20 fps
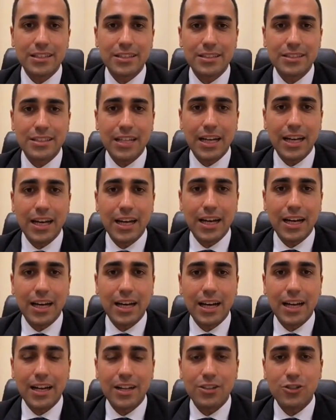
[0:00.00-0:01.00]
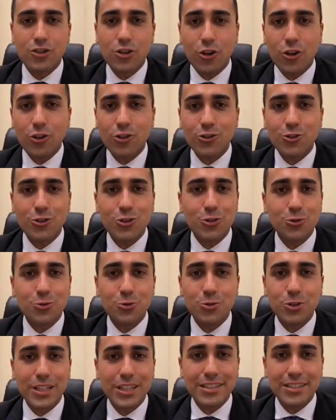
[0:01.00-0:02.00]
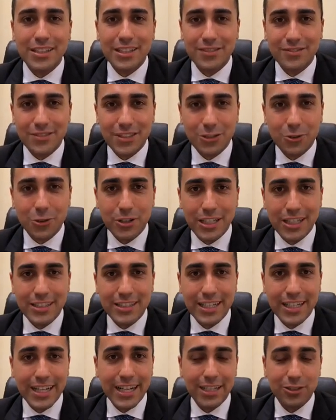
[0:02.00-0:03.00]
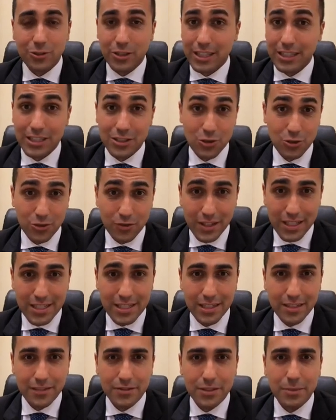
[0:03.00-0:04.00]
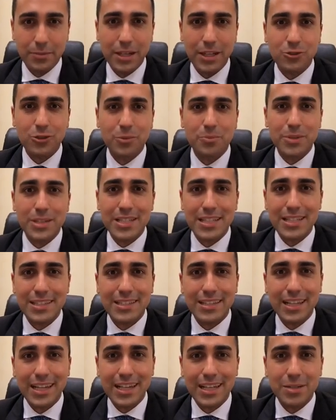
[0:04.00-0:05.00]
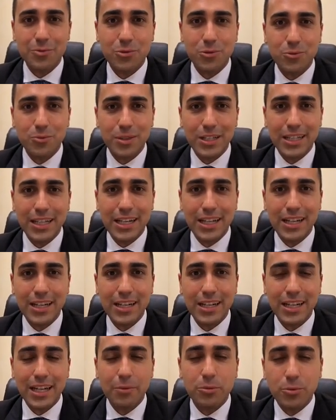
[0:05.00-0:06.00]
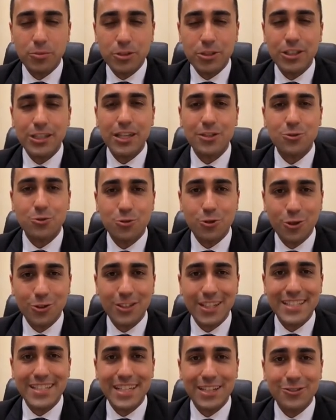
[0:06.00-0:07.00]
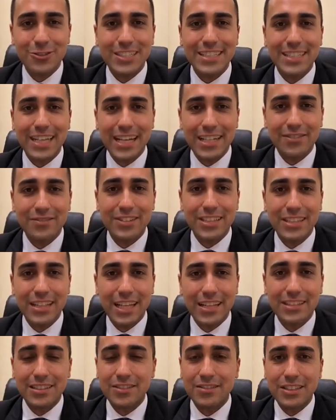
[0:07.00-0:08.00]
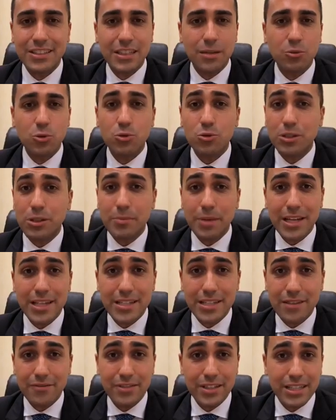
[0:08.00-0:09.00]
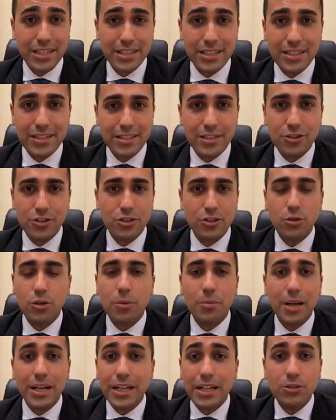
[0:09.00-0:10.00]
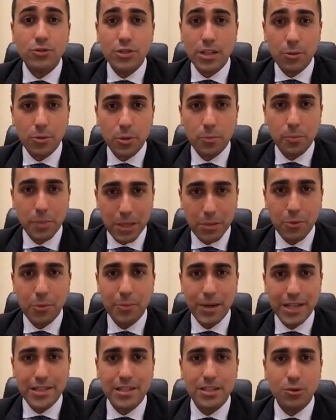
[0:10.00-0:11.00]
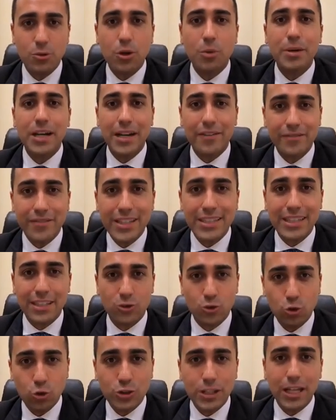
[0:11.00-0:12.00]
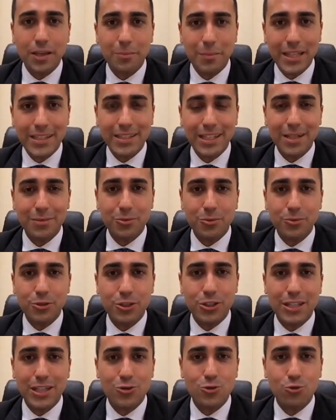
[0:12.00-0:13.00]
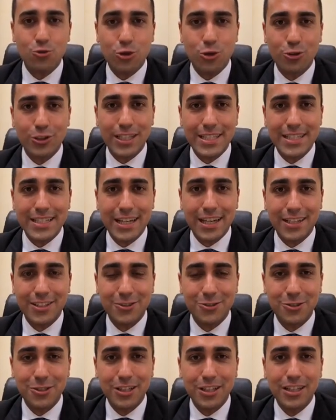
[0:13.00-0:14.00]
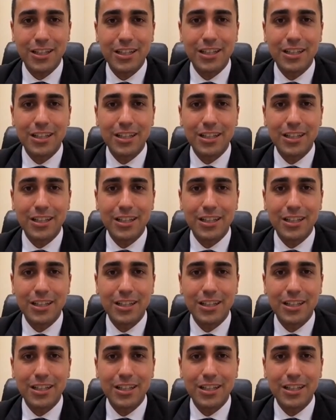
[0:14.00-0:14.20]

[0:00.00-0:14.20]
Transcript: dal giorno in cui entra in vigore il decreto che adesso dovrà essere firmato dal Presidente della Repubblica, la pubblicità sul gioco d'azzardo in Italia è vietata, diventiamo uno dei paesi avveniristici in Europa, credo siamo il primo paese in Europa che vieta totalmente la pubblicità sul gioco d'azzardo.